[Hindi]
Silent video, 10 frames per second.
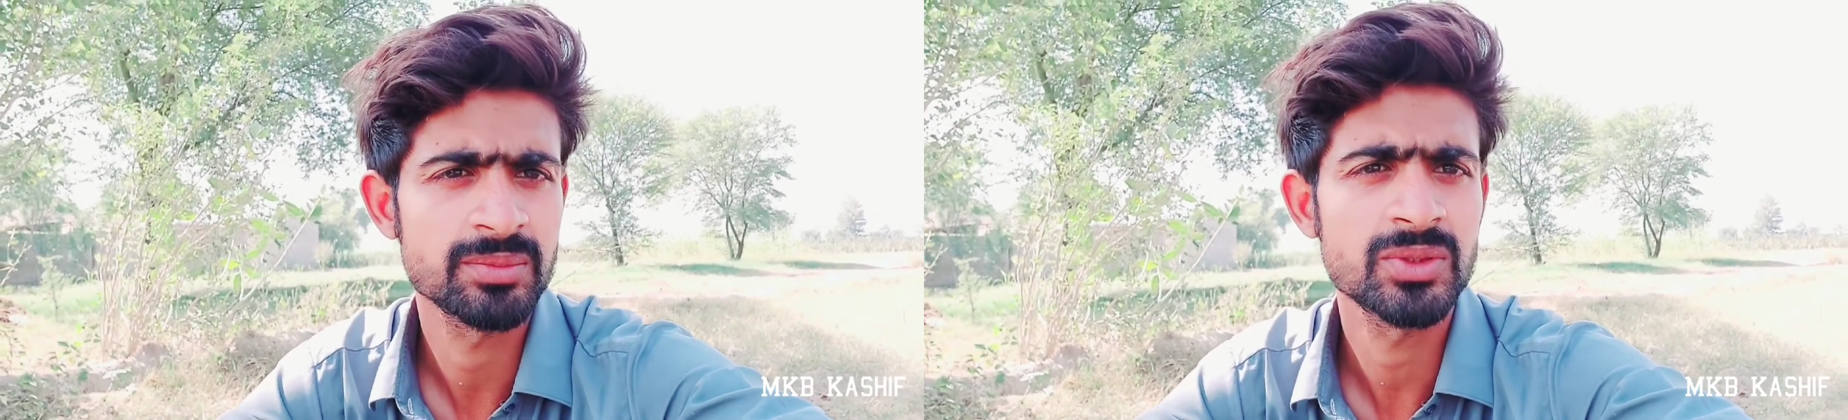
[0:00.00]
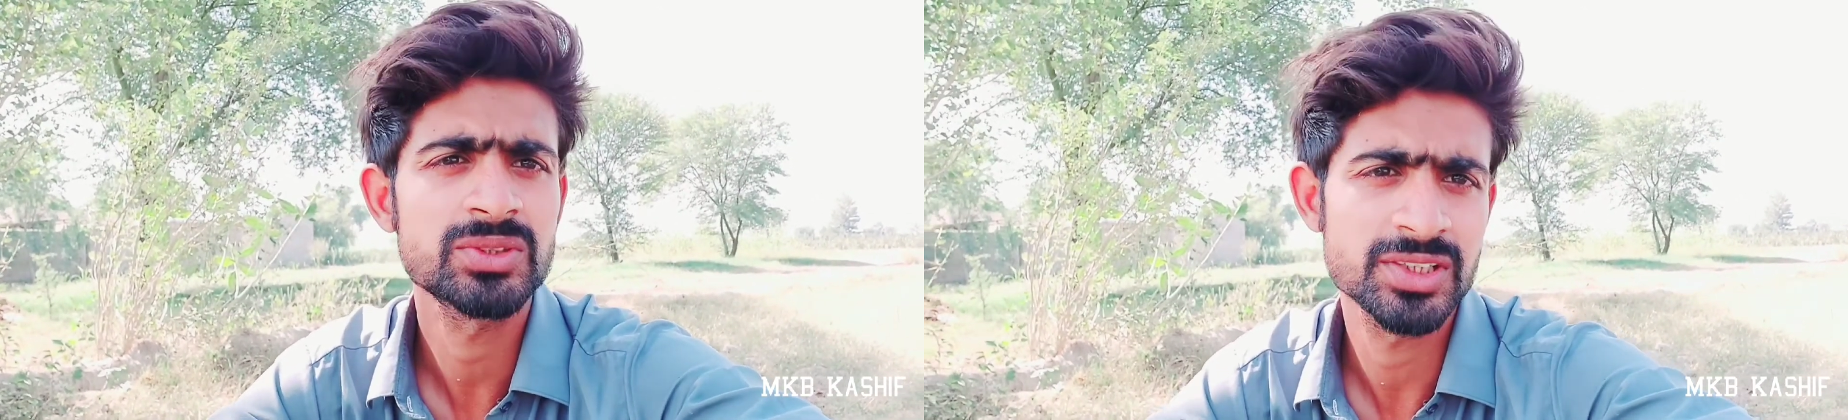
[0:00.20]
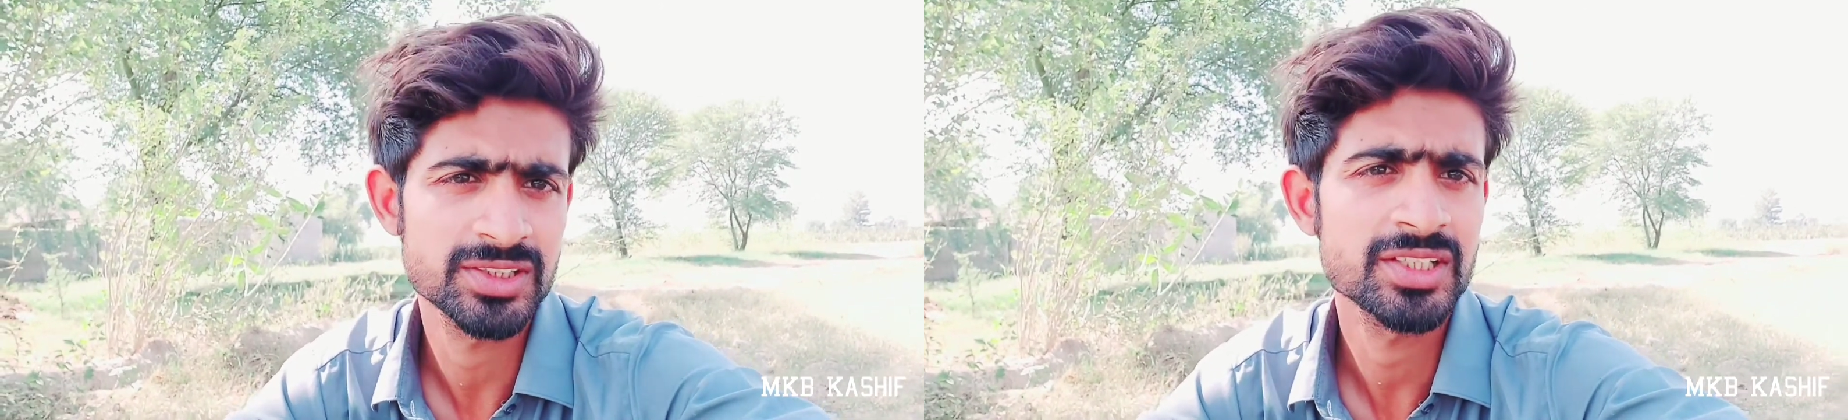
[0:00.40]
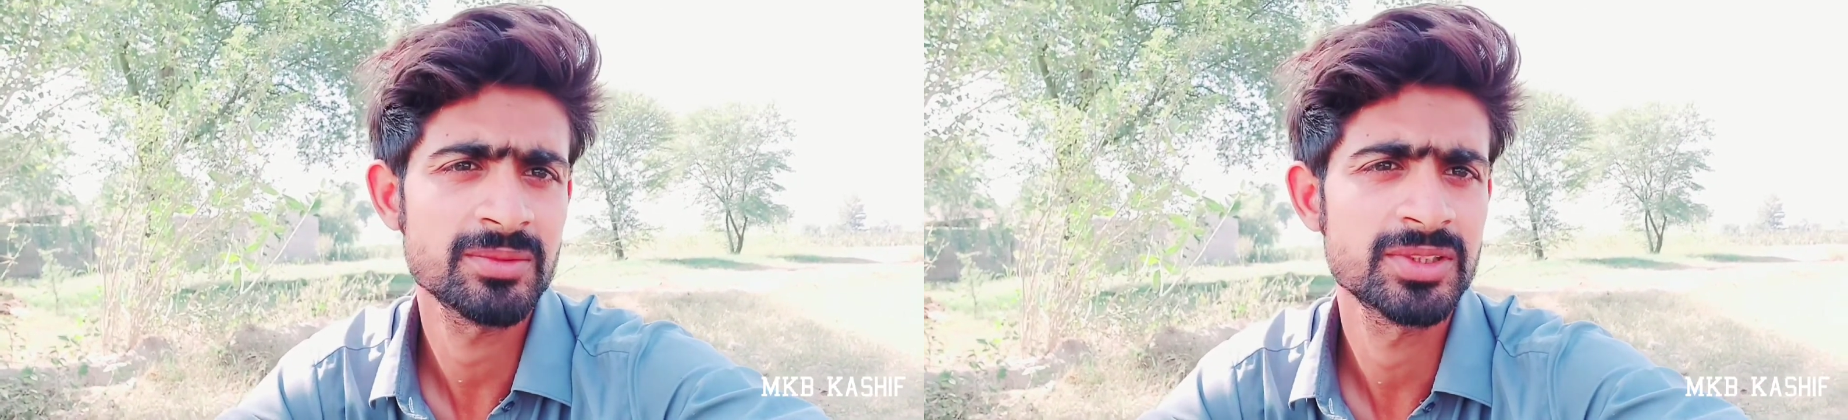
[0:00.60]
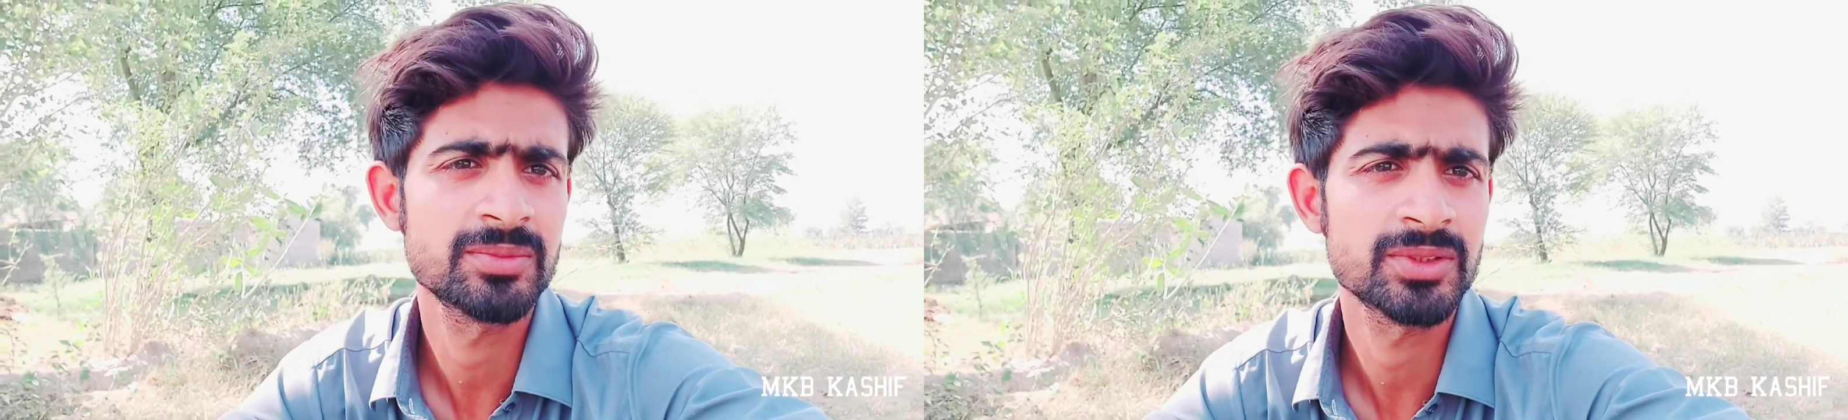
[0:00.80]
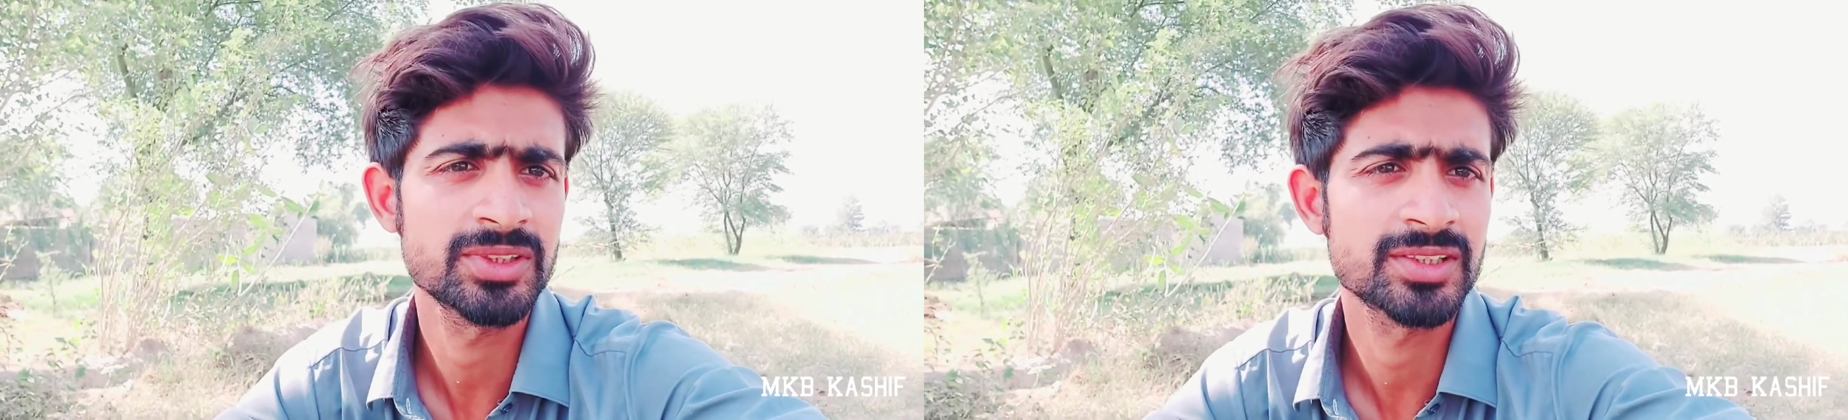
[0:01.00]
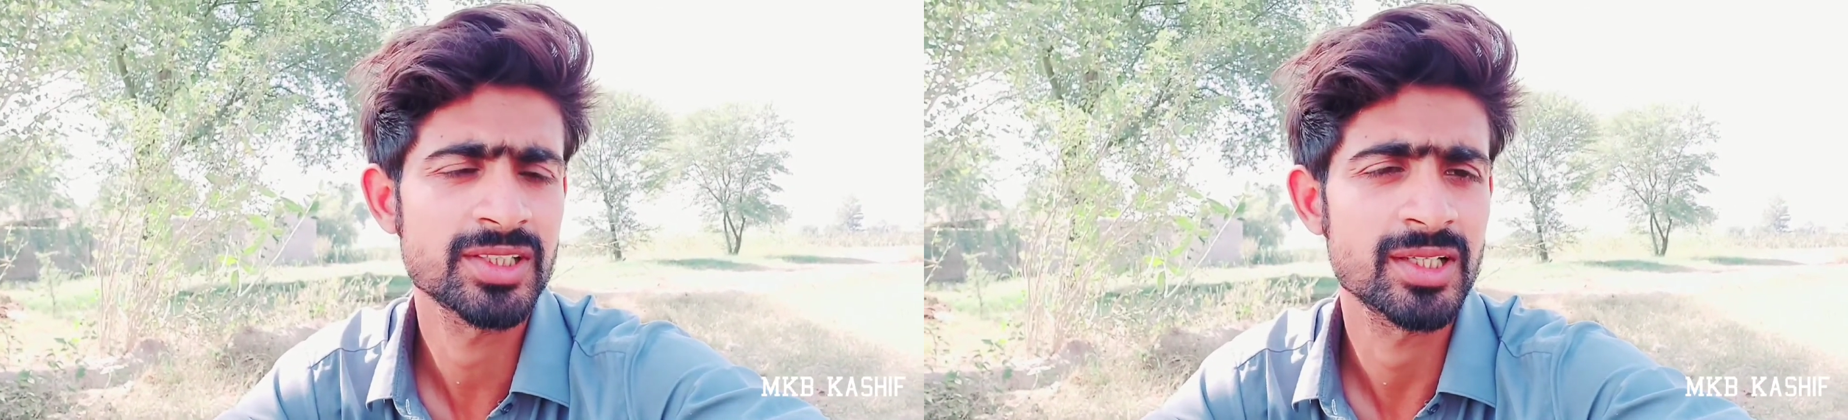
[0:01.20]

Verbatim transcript: हैं बहुत ही अच्छा है मुझे बहुत ही अच्छा